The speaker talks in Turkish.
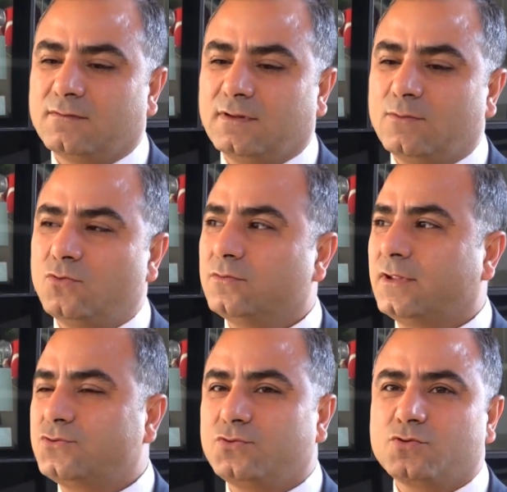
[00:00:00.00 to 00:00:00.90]
Vallahi bu
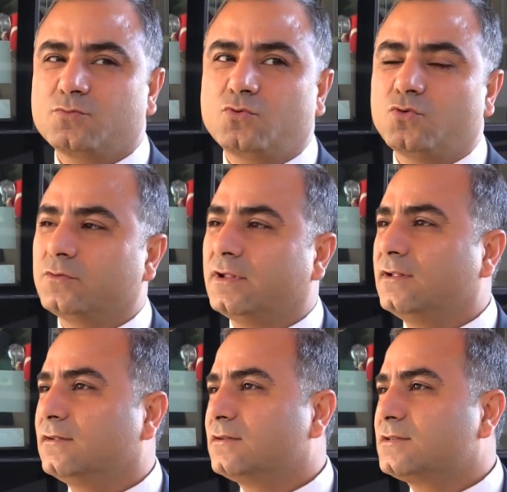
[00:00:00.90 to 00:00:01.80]
konuda ne düşünüyoruz? Bu
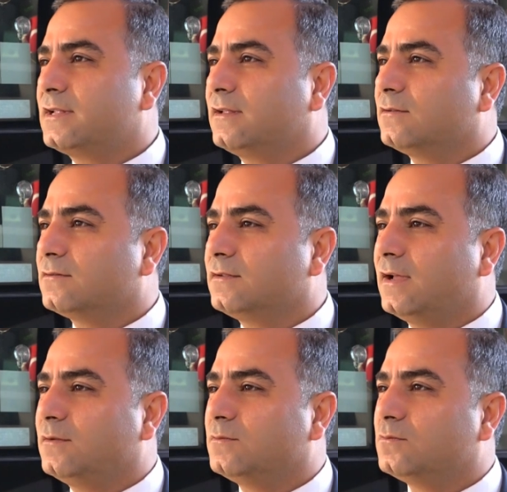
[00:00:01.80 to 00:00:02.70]
konuda işte
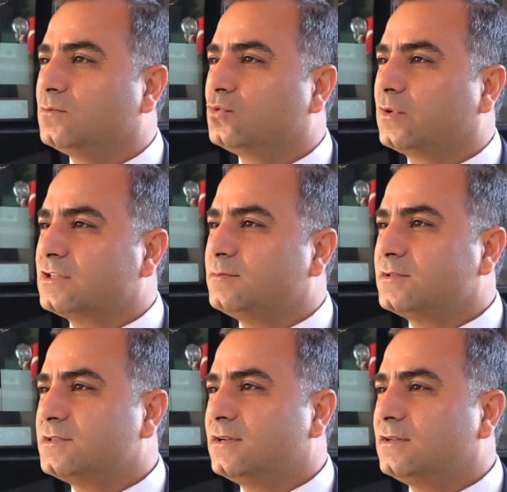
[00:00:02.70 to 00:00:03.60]
yani bu
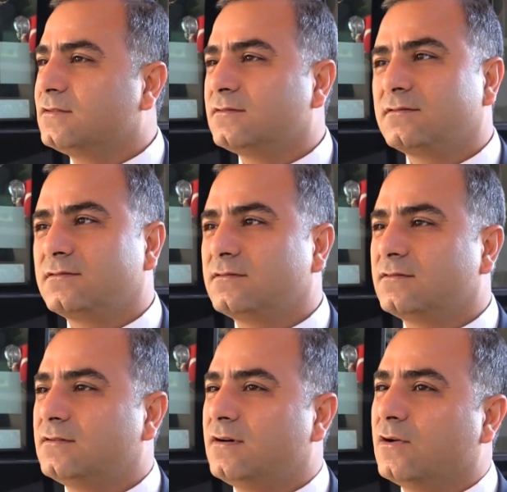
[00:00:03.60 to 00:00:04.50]
taşımacıya
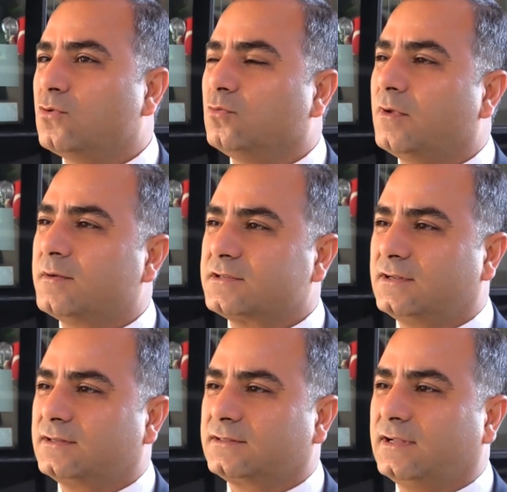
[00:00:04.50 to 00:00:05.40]
ağır olmaya
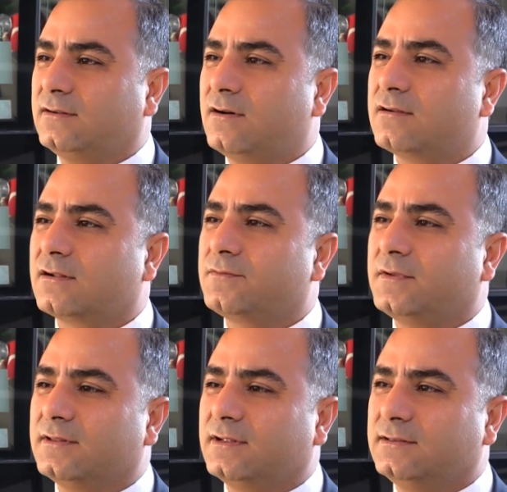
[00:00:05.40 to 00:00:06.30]
başladı artık yani akaryakıt
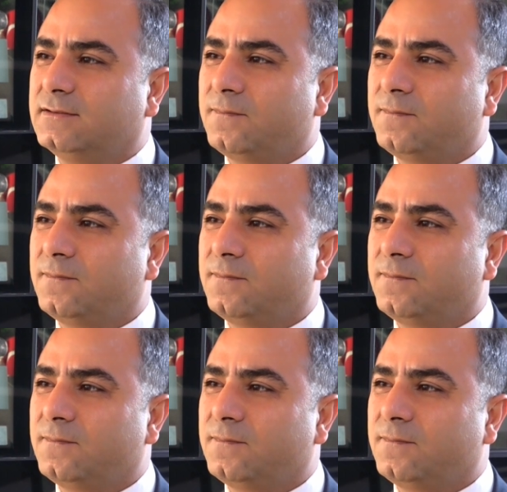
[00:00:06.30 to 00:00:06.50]
fiyatları.